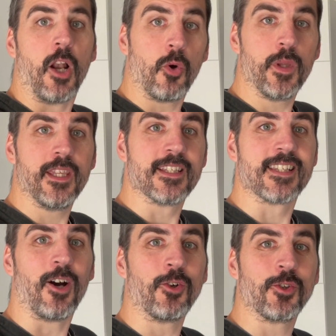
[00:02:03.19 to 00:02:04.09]
Alors oui,
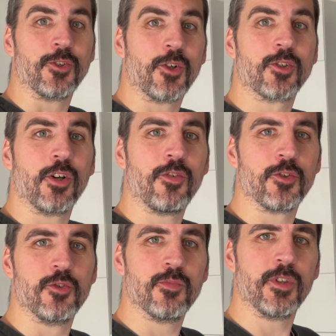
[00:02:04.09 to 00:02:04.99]
ça rentre dans le coffre
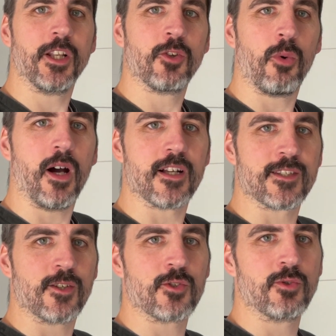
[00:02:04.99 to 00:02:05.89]
d'une Model 3
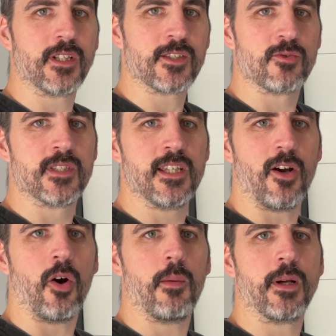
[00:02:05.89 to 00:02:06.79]
sans aucun souci
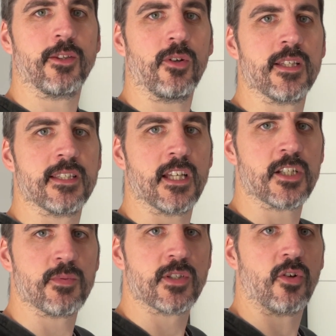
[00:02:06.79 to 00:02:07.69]
en rabattant les
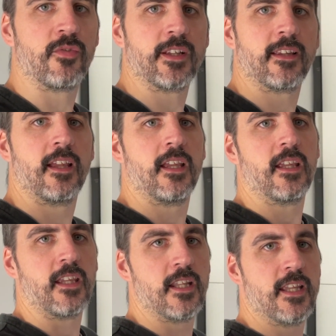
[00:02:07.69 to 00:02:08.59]
sièges puisqu'en fait,
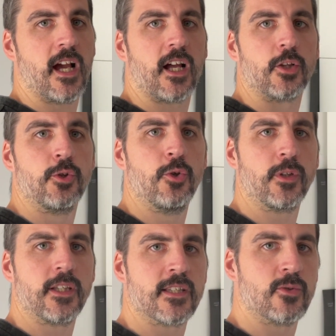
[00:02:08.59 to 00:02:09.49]
il y a deux
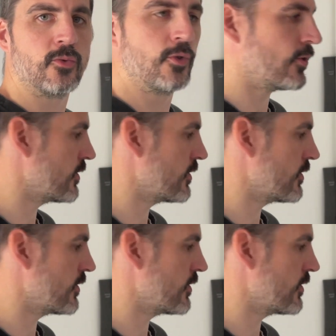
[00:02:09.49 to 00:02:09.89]
caissons de